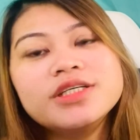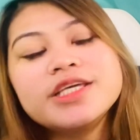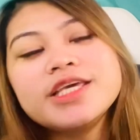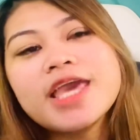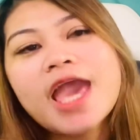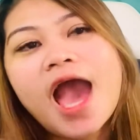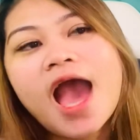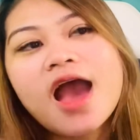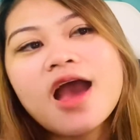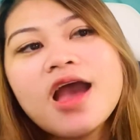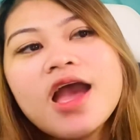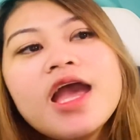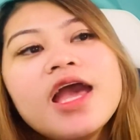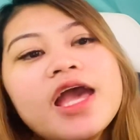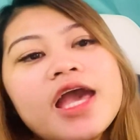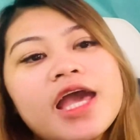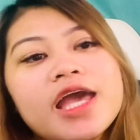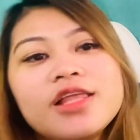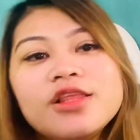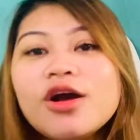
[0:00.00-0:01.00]
Yeah.
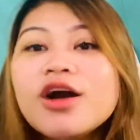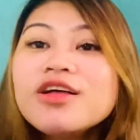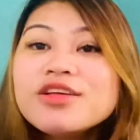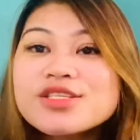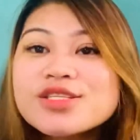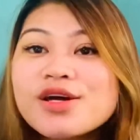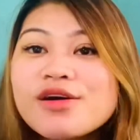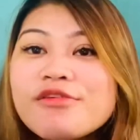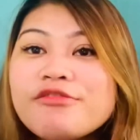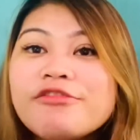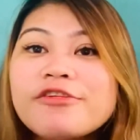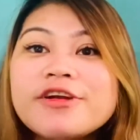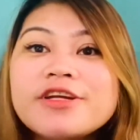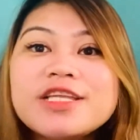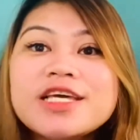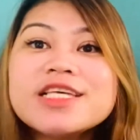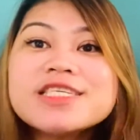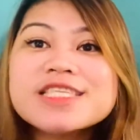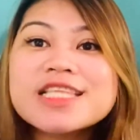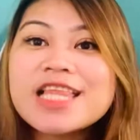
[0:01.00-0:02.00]
And also for
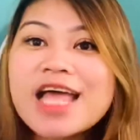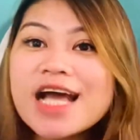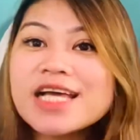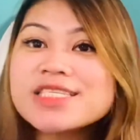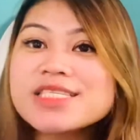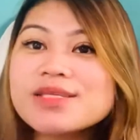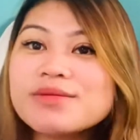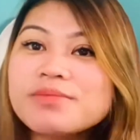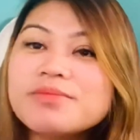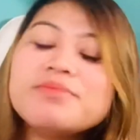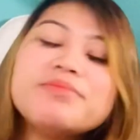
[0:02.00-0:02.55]
this last